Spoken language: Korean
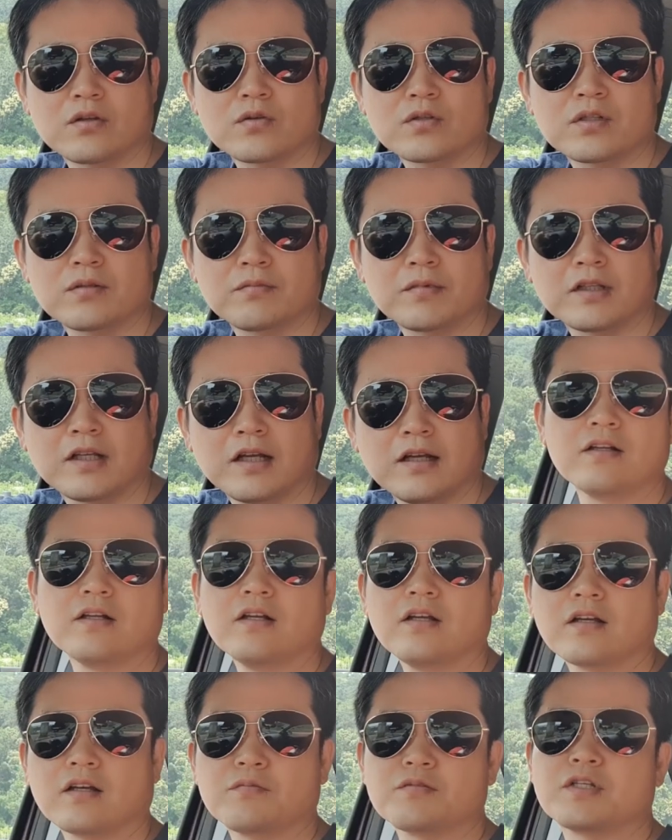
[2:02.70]
좋습니다
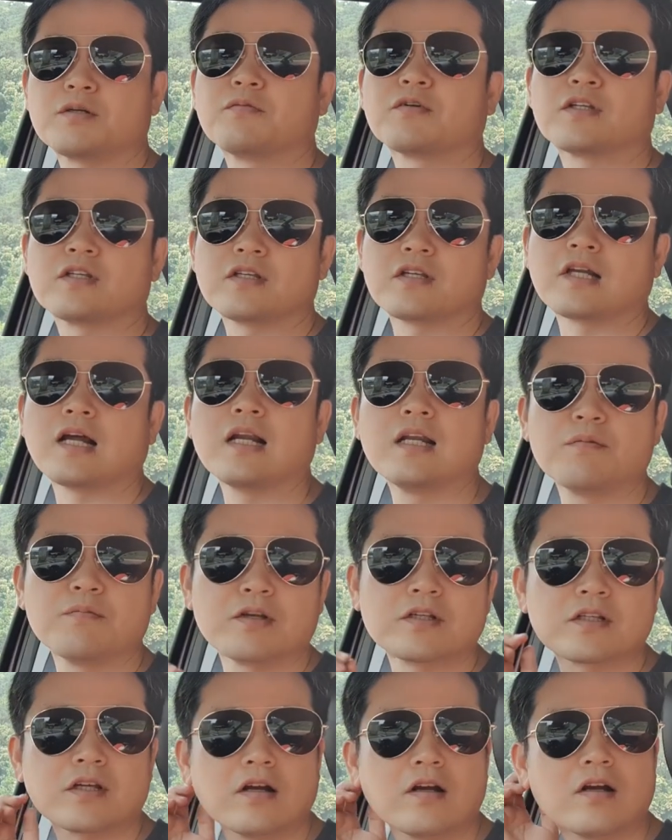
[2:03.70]
그럼 지금부터 이제
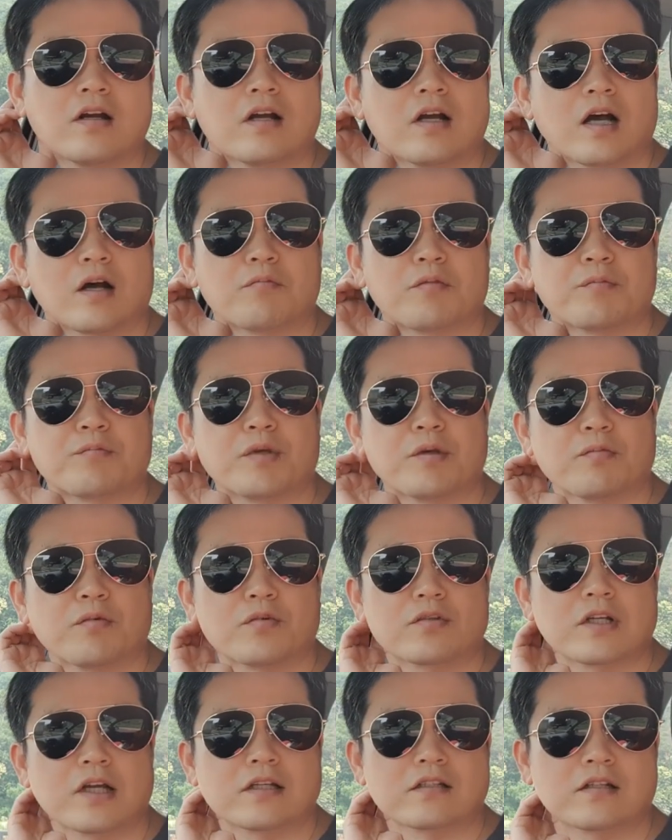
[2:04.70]
달리면서 한번
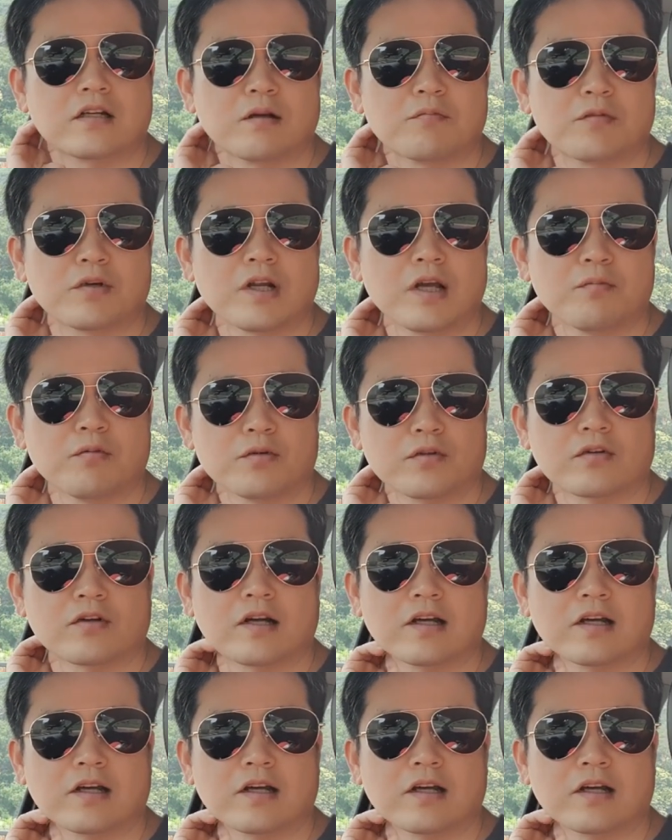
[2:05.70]
피부 자회전 한번 해보도록